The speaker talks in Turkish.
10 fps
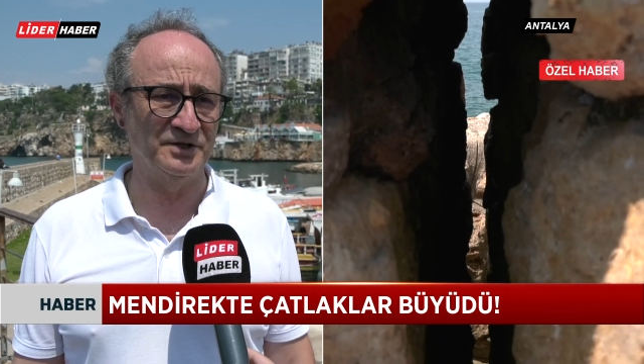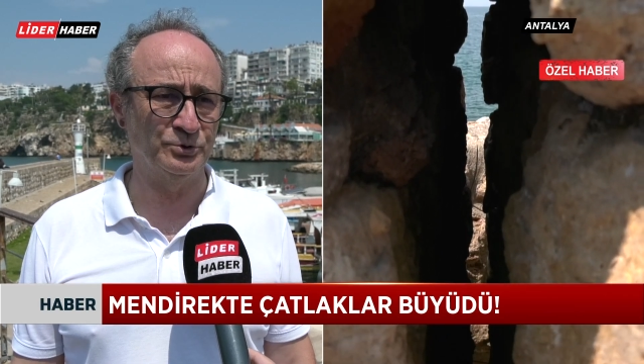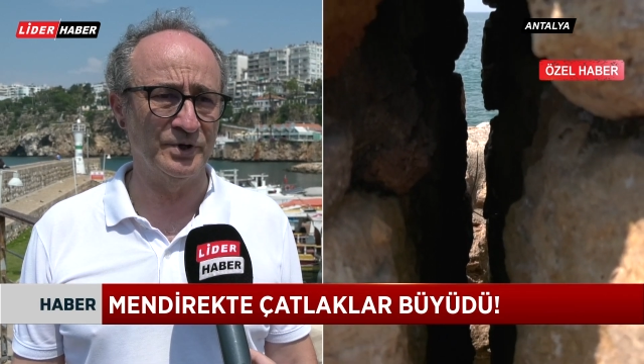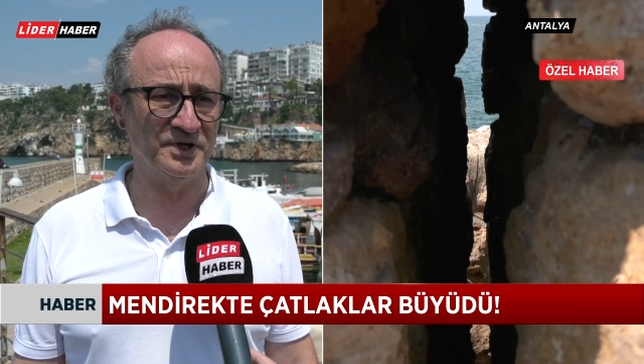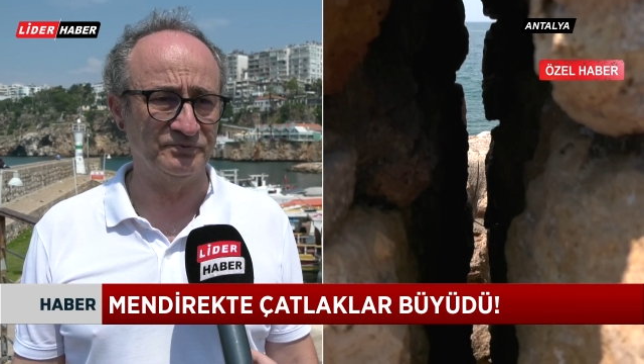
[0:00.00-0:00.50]

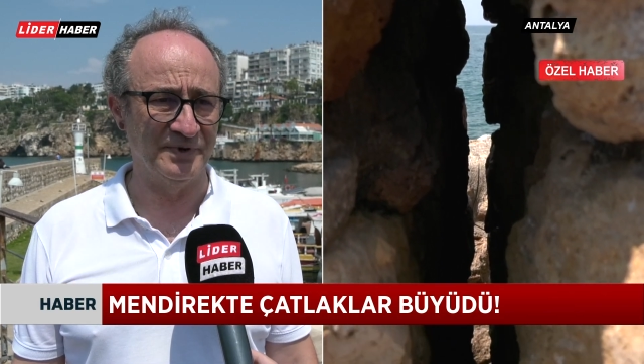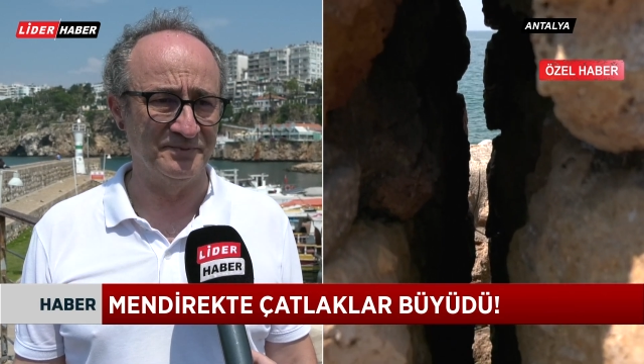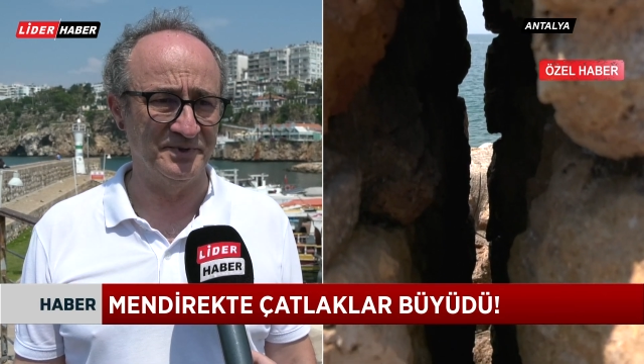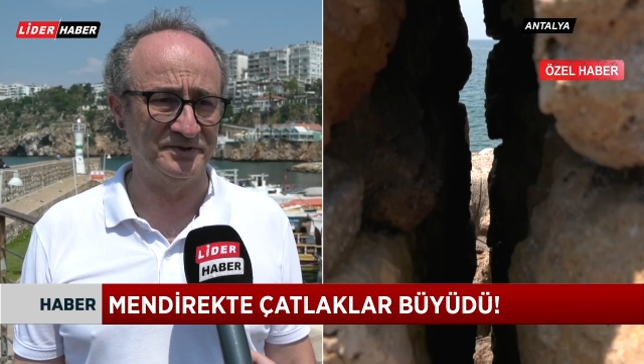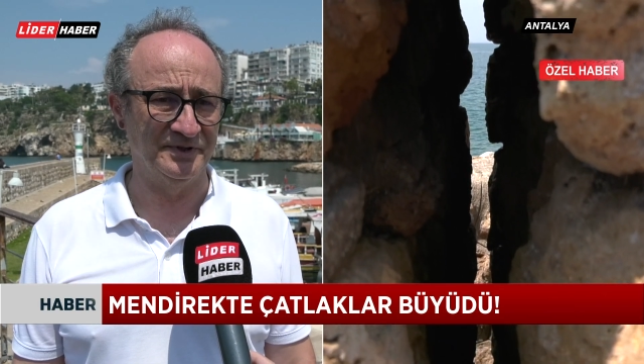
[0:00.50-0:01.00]
SOS
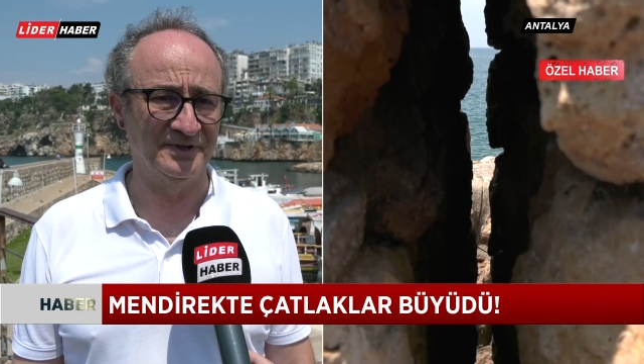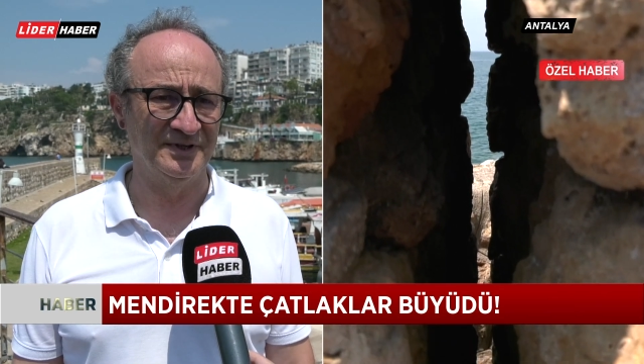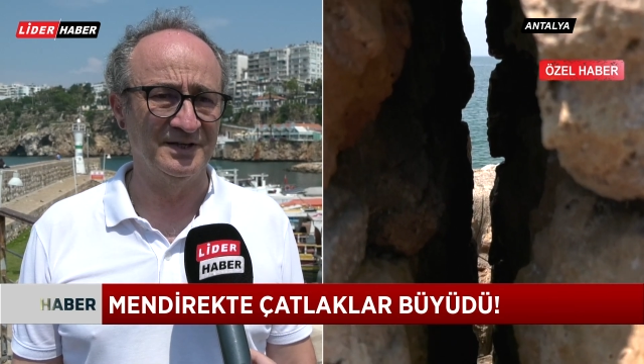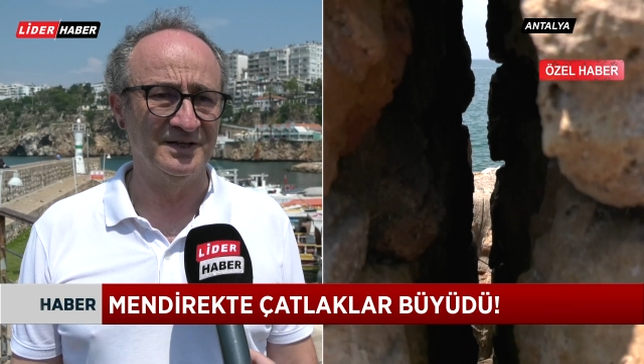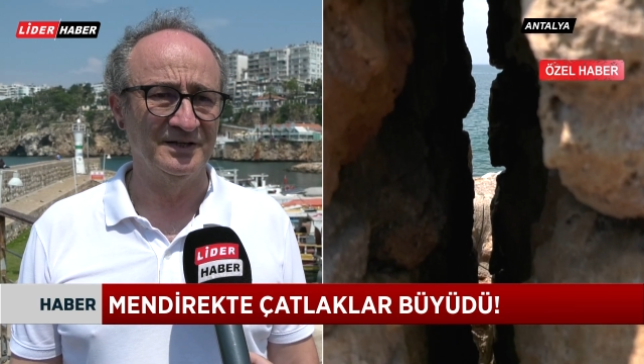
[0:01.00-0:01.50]
vermesi
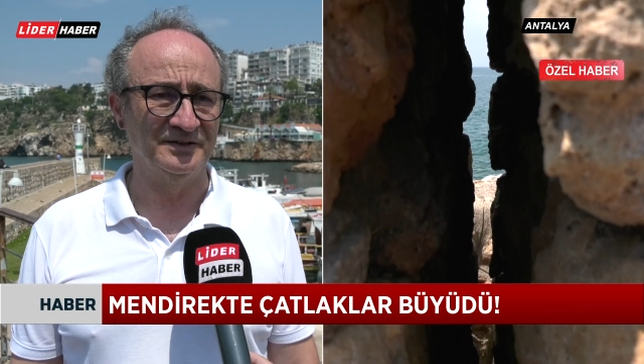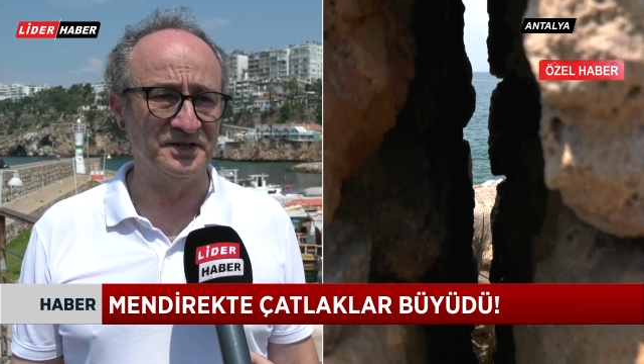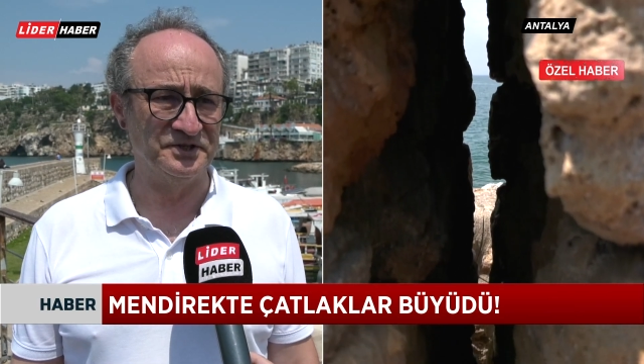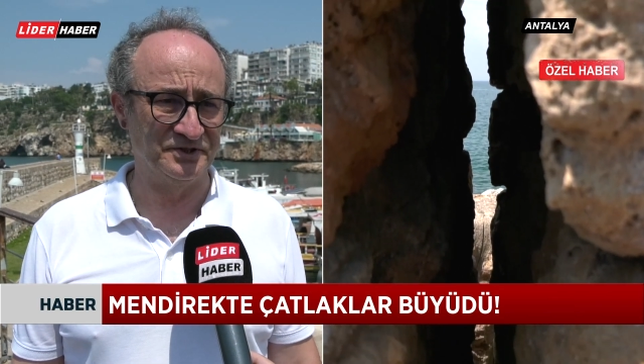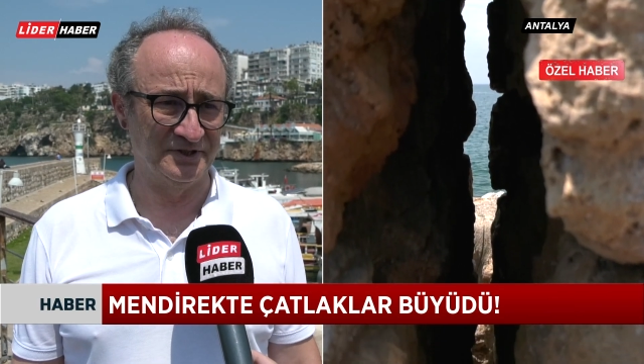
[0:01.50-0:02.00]

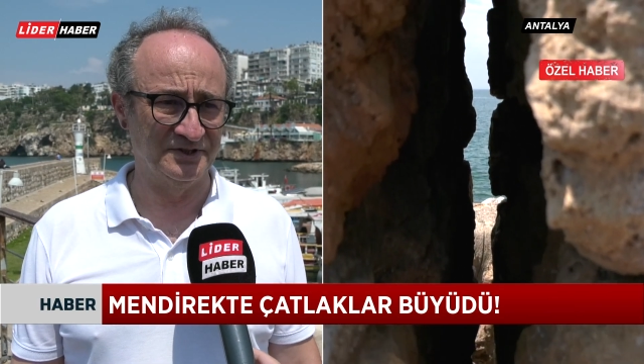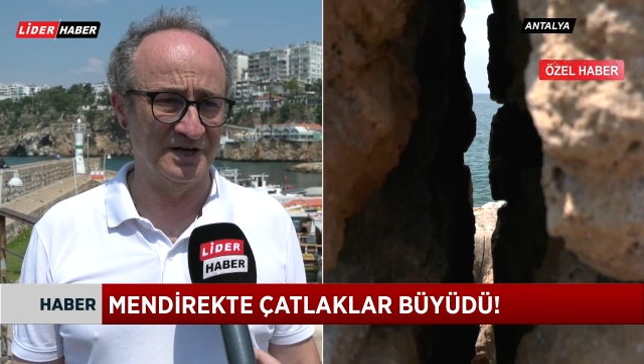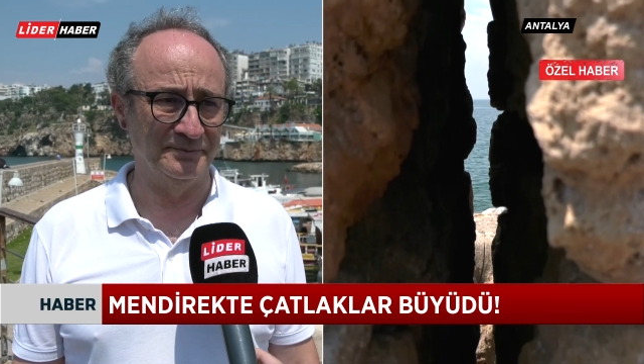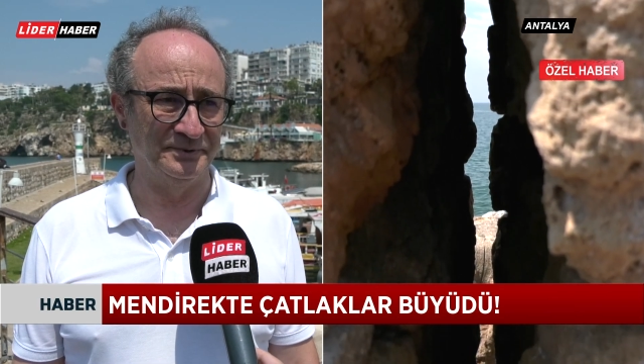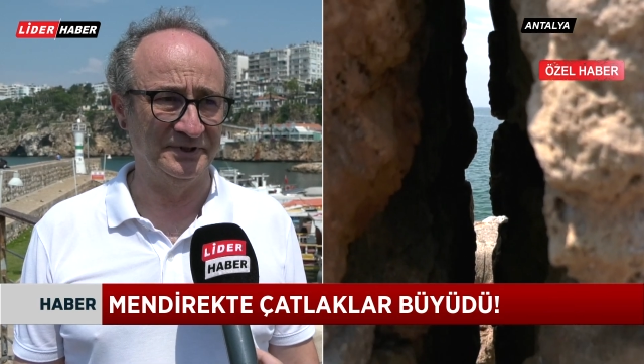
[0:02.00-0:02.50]
denizcilik
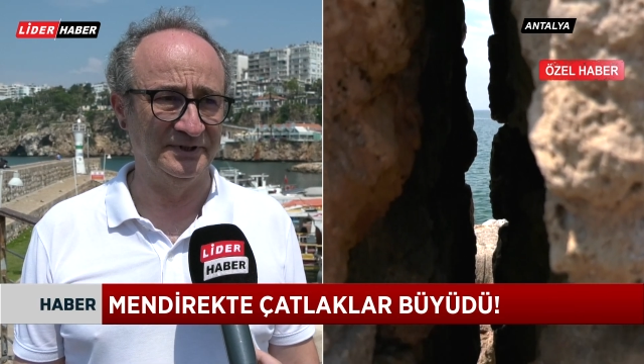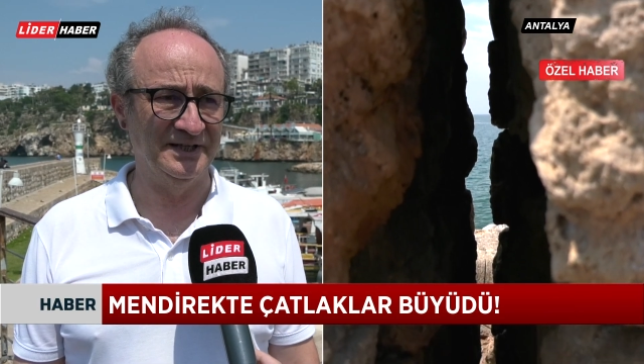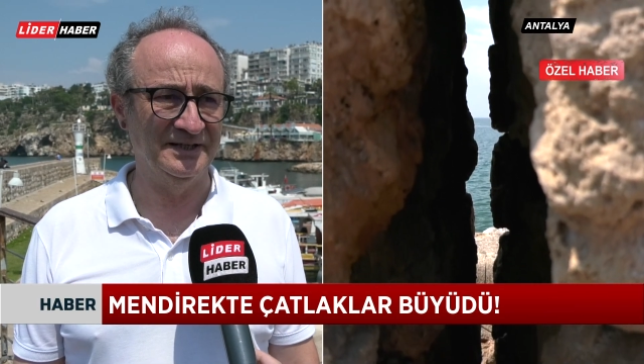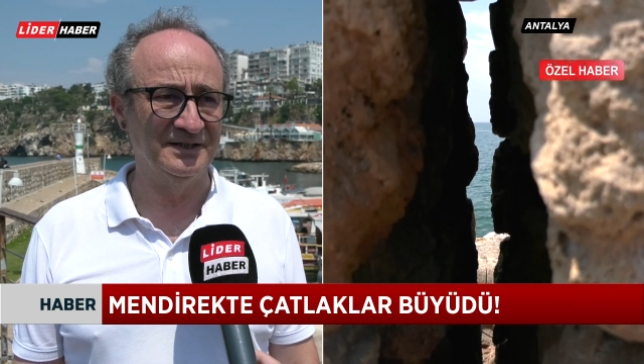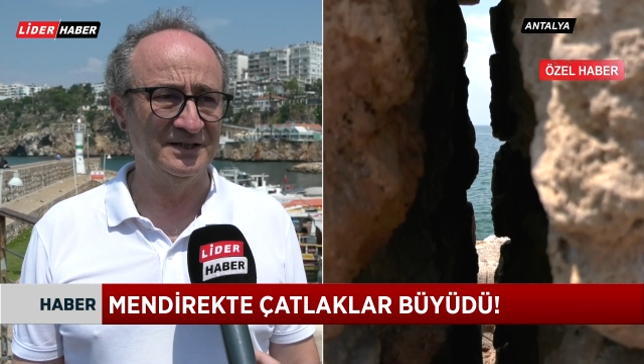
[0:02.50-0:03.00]

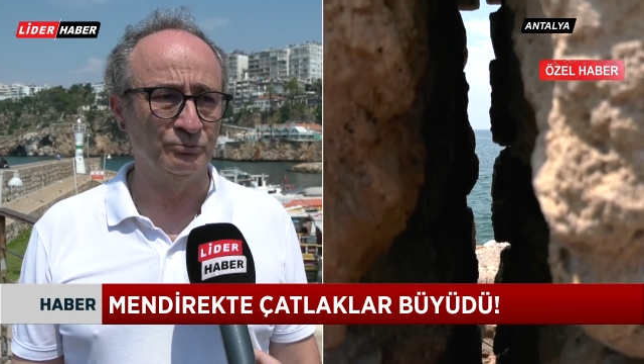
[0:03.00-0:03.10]
tabiriyle.